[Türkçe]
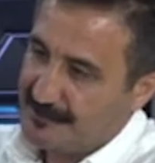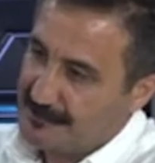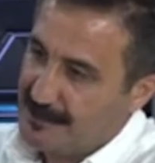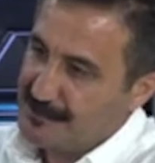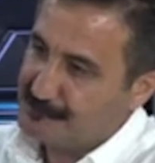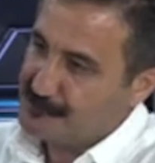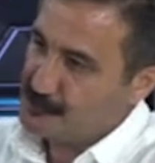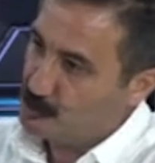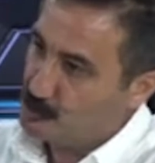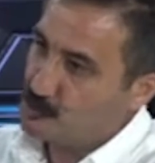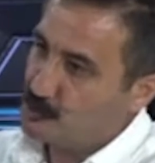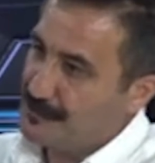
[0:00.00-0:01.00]
kayıpsız
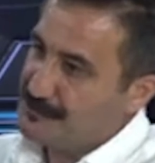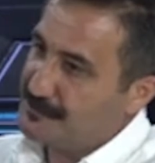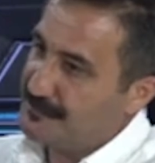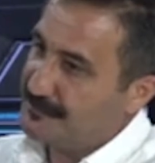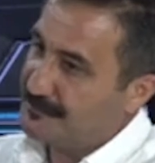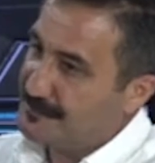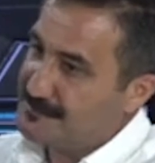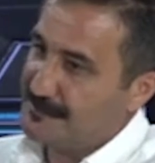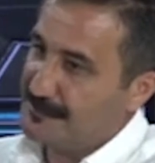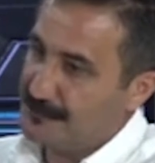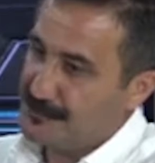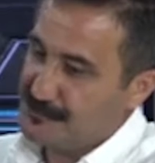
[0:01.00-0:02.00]
o süreci nasıl
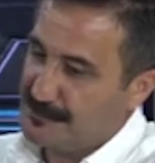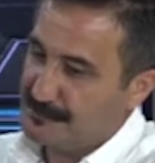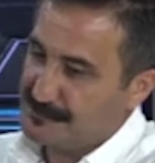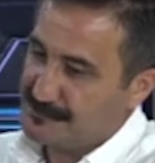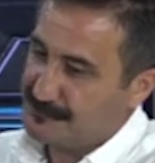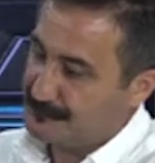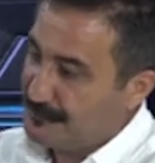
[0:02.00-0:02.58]
yapacağımızı